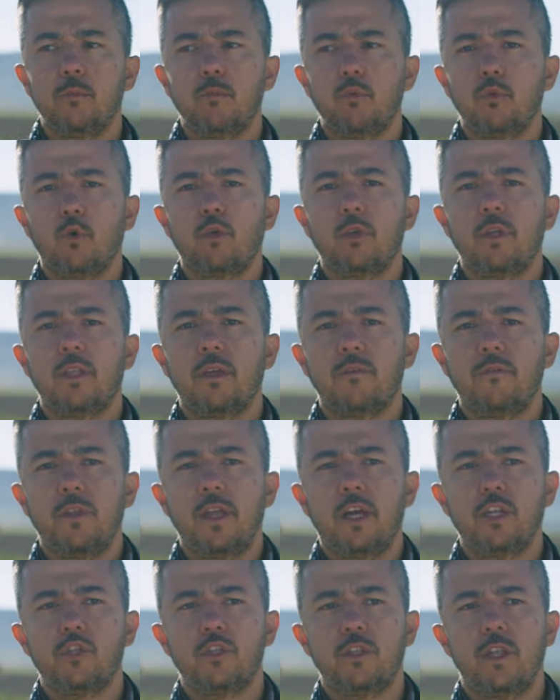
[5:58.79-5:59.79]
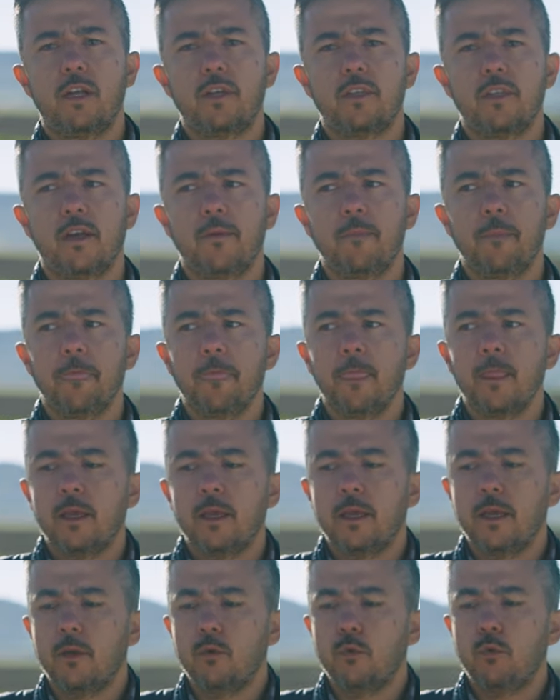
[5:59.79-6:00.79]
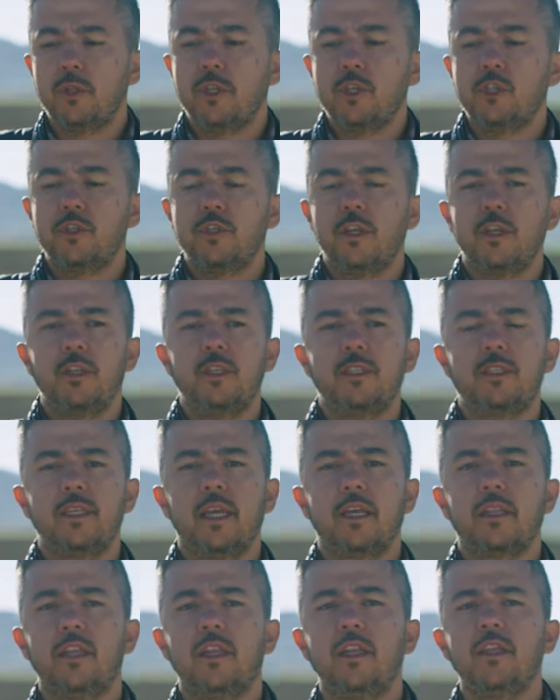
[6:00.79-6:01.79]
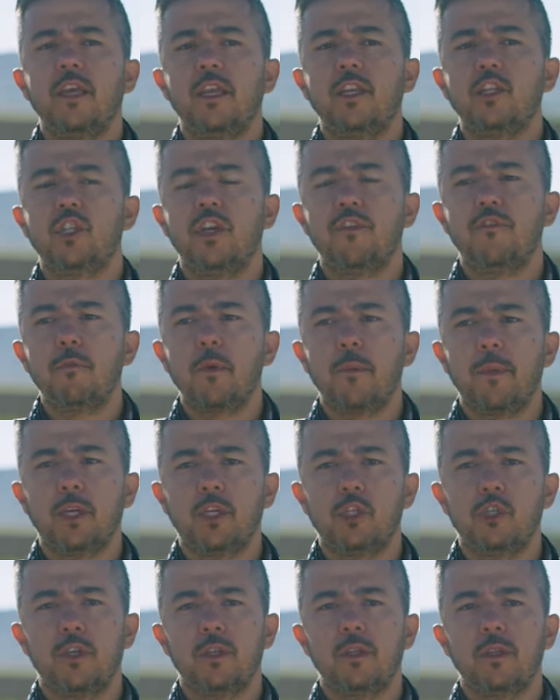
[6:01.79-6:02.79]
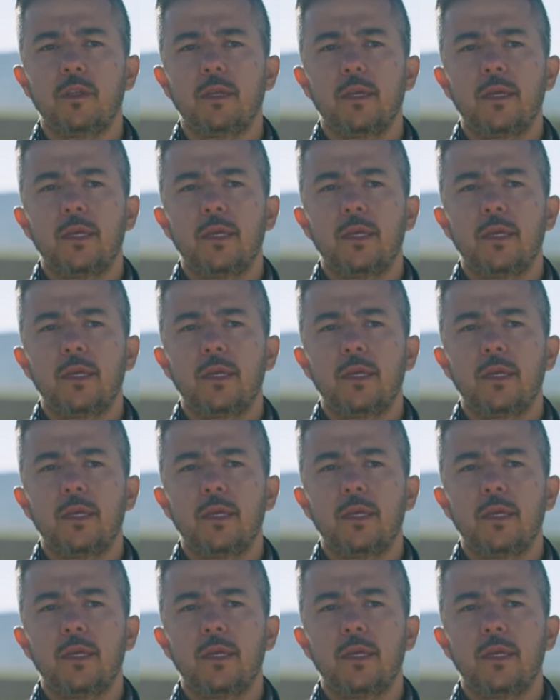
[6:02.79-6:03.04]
Bu noktada fidancılar da e, üreticinin isteklerini geri çevirmemek için